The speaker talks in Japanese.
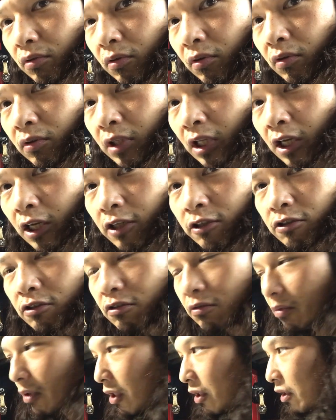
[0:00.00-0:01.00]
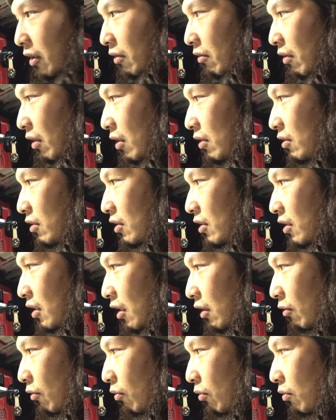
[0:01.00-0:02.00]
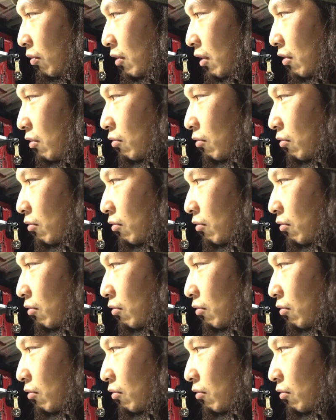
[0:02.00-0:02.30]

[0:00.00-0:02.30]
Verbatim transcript: の70馬力のエンジンが乗って